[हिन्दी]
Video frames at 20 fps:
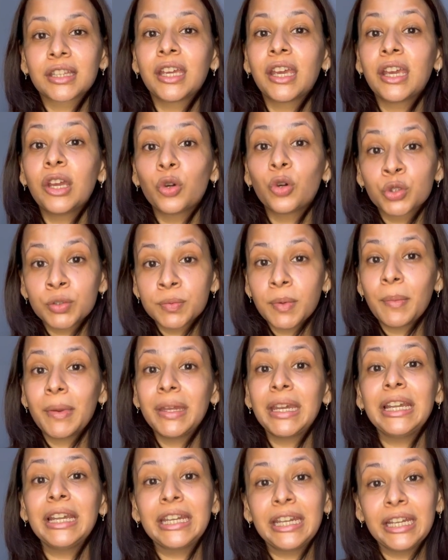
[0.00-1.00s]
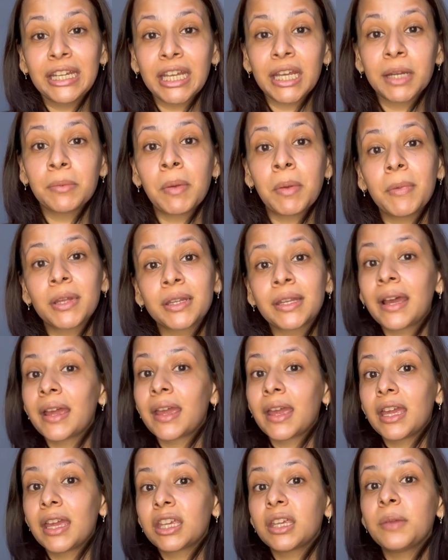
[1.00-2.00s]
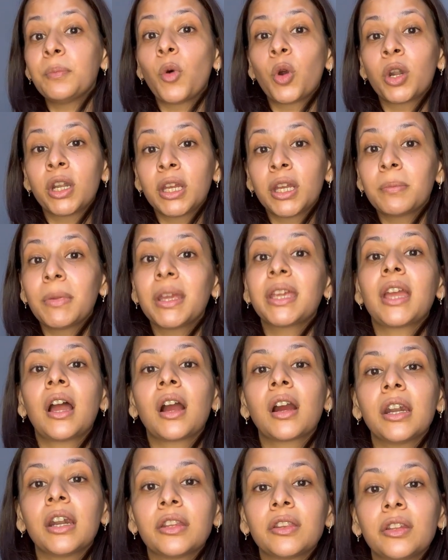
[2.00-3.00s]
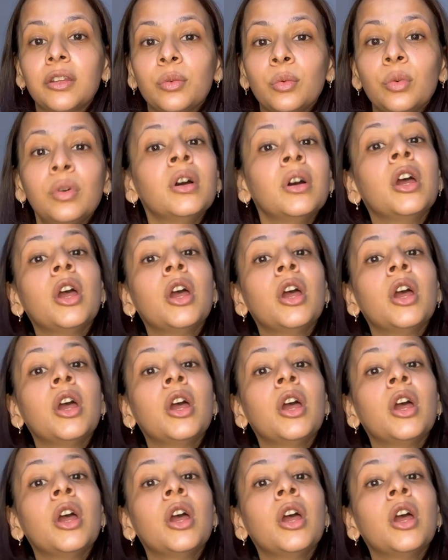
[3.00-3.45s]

हैं उसमें मैंने डिटेल में बताया है कि मॉर्निंग में क्या करती हूँ